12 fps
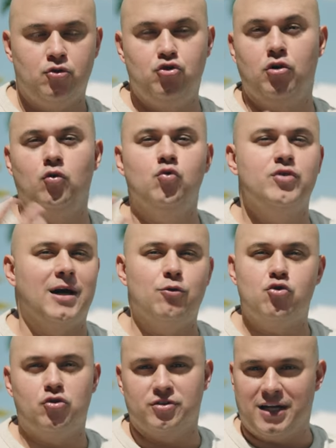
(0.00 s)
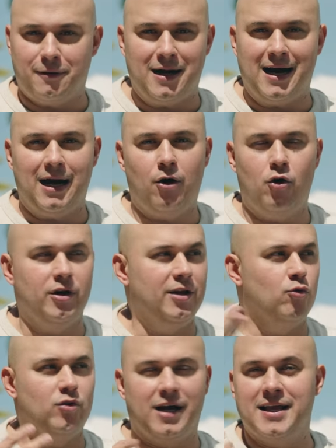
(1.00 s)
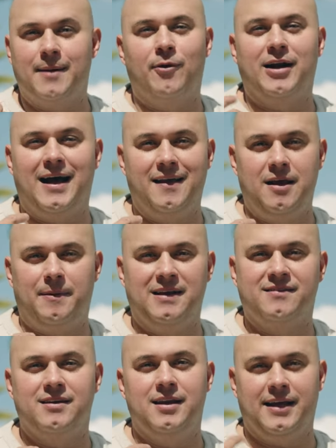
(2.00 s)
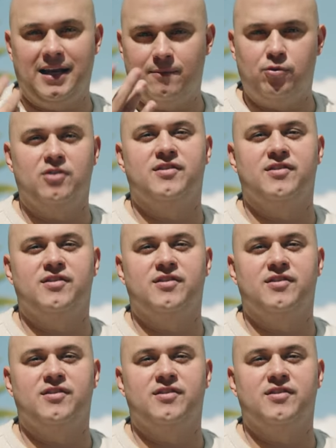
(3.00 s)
yo nunca busco trabajo, ni nunca llamo a nadie para decirle que le puedo